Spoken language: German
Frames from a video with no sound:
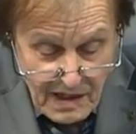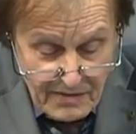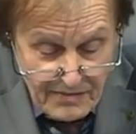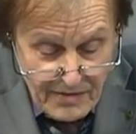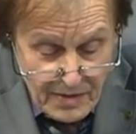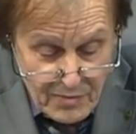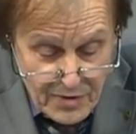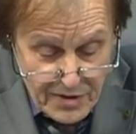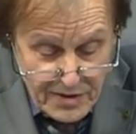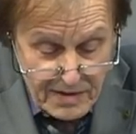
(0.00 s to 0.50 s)

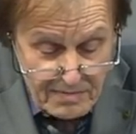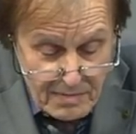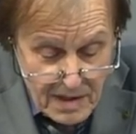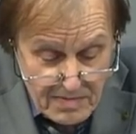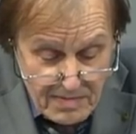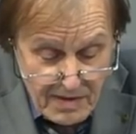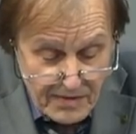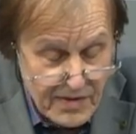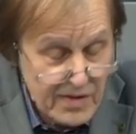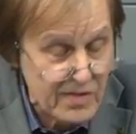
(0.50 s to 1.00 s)
Wir müssten
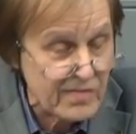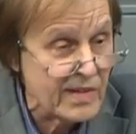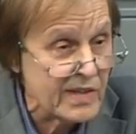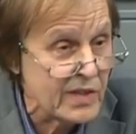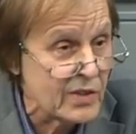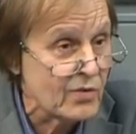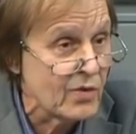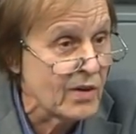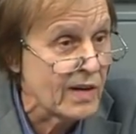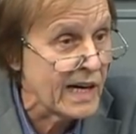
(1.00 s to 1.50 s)
erstmal wissen,
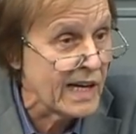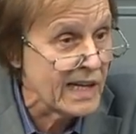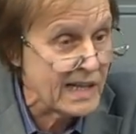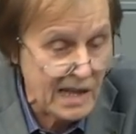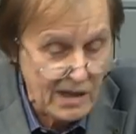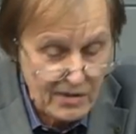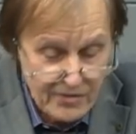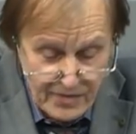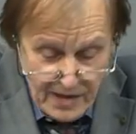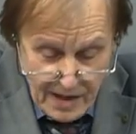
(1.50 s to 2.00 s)
welche
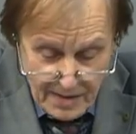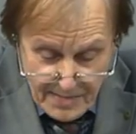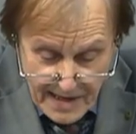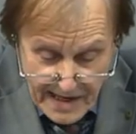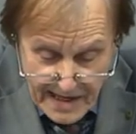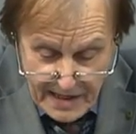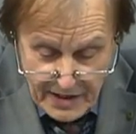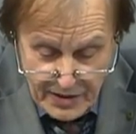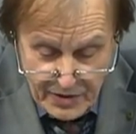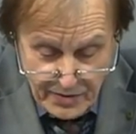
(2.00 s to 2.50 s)
konkreten Aufgaben
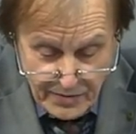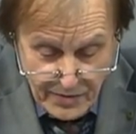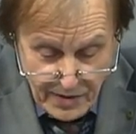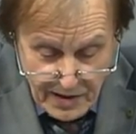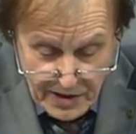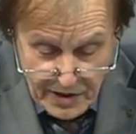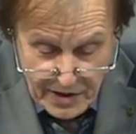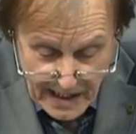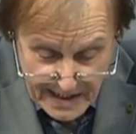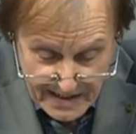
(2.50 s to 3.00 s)
er eigentlich nun
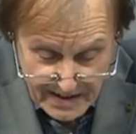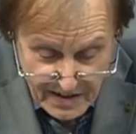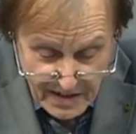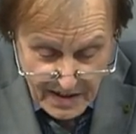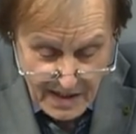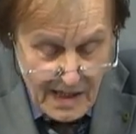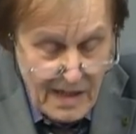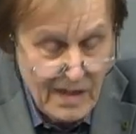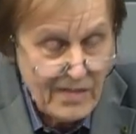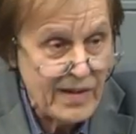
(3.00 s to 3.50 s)
wirklich hat,
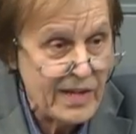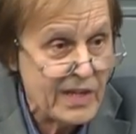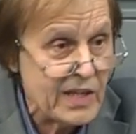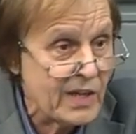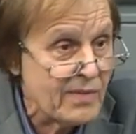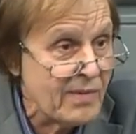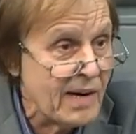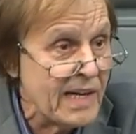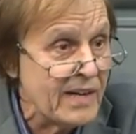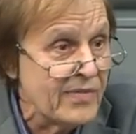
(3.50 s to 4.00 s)

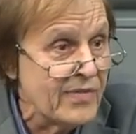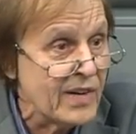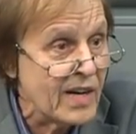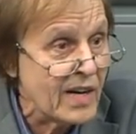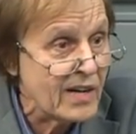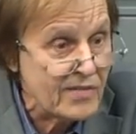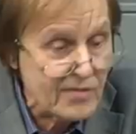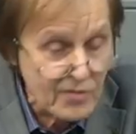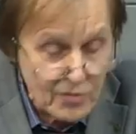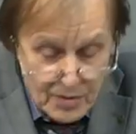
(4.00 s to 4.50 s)
welche
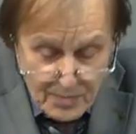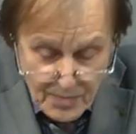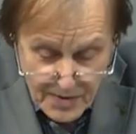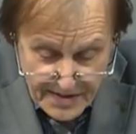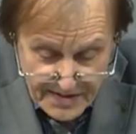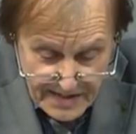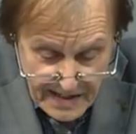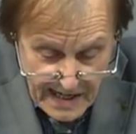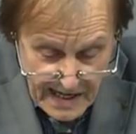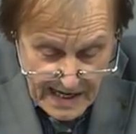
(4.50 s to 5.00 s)
Qualifikation
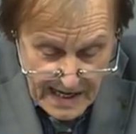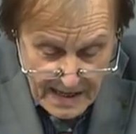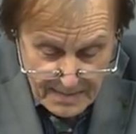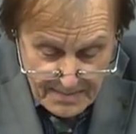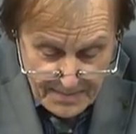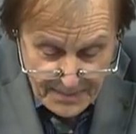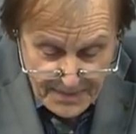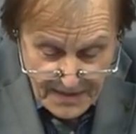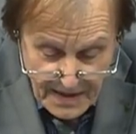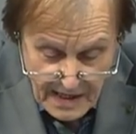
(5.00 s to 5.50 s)
müsste er
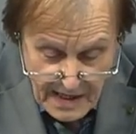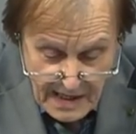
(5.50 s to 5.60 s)
haben.